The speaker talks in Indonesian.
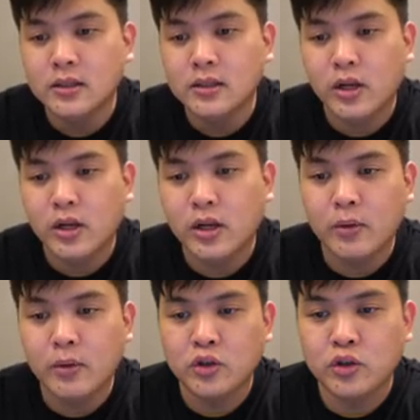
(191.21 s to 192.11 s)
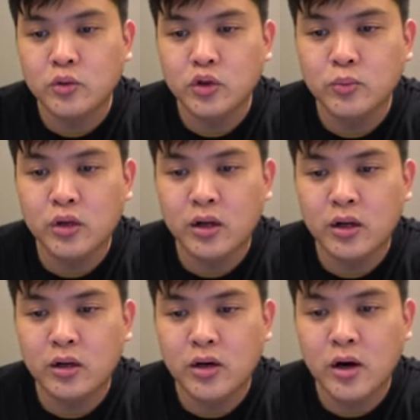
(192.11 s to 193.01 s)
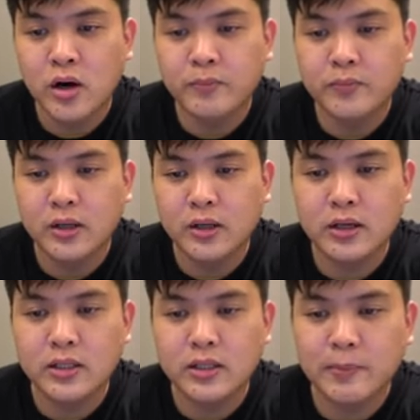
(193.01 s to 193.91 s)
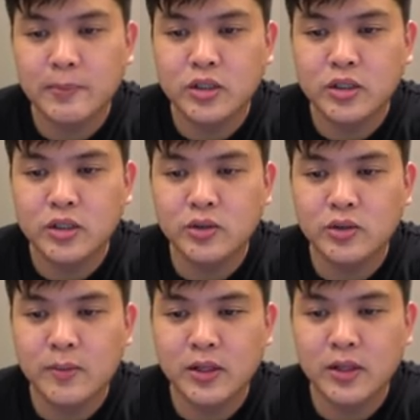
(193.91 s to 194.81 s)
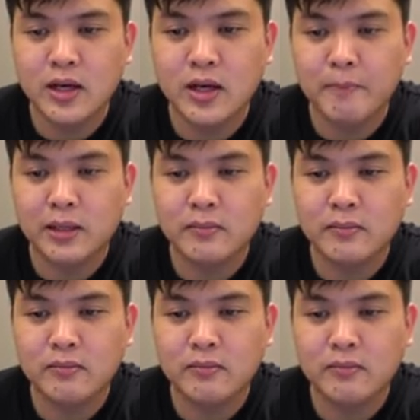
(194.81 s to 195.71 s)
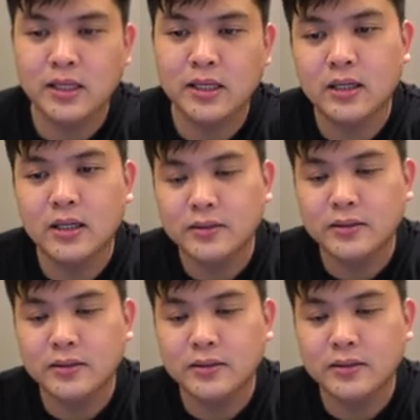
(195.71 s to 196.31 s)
kemudian uh, subuh-subuh drop gitu ya sampai puncaknya tuh jam 3 4 pagi ya